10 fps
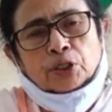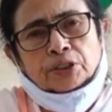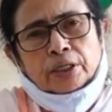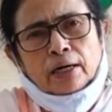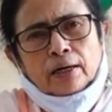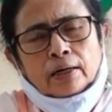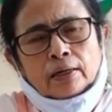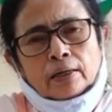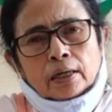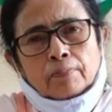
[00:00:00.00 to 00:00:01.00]
প্রজেক্টটা
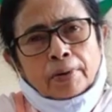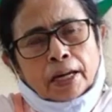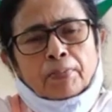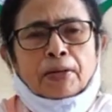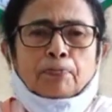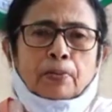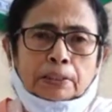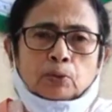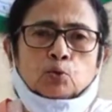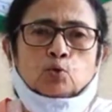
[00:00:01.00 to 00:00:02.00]
বেনিফিট
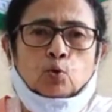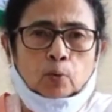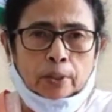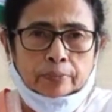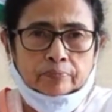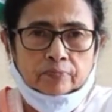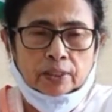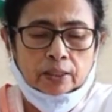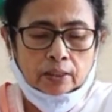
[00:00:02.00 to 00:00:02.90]
পেতে শুরু করবে